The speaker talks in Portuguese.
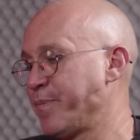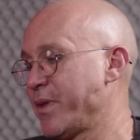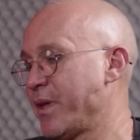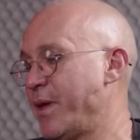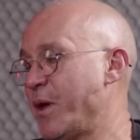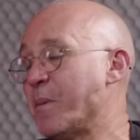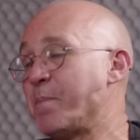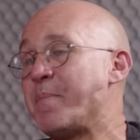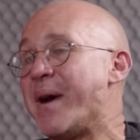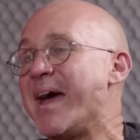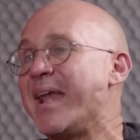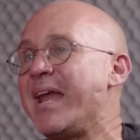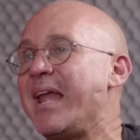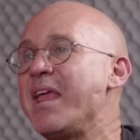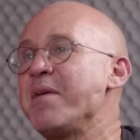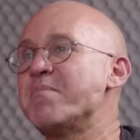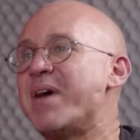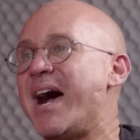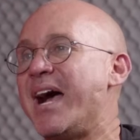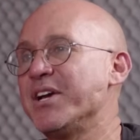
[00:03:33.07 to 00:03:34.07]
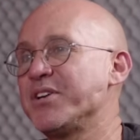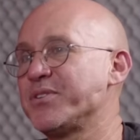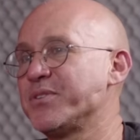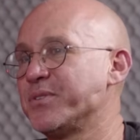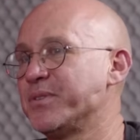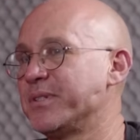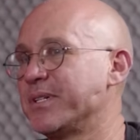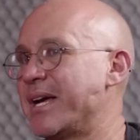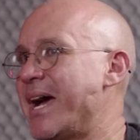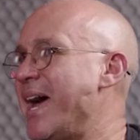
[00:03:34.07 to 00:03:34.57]
Eu parei lá embaixo.
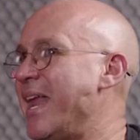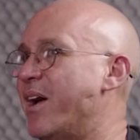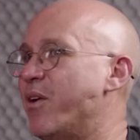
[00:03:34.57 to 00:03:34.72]
Cara, a